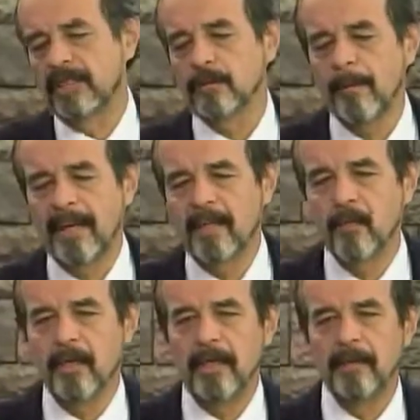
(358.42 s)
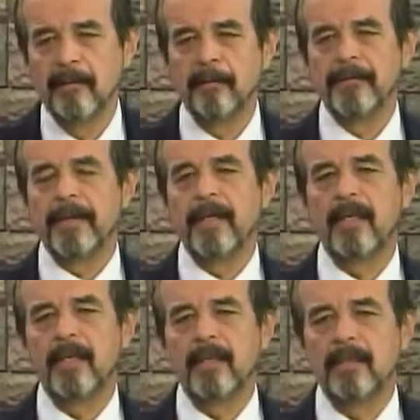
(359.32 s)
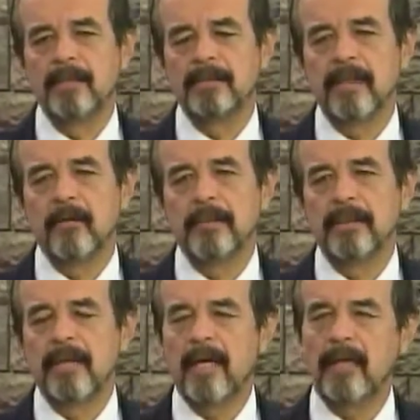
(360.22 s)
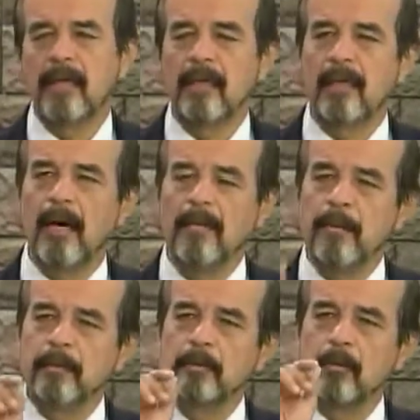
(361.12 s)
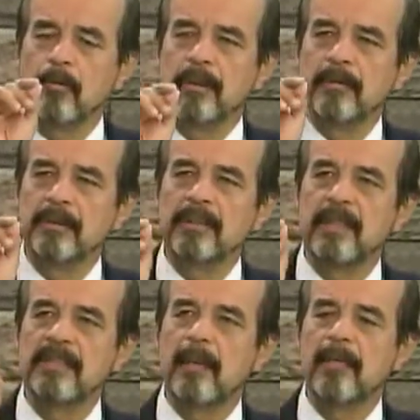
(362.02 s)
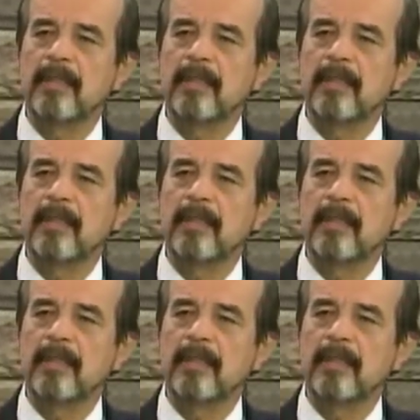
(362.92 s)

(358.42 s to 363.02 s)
el caso de Pariona, él este, argumentaba que había puesto Universidad San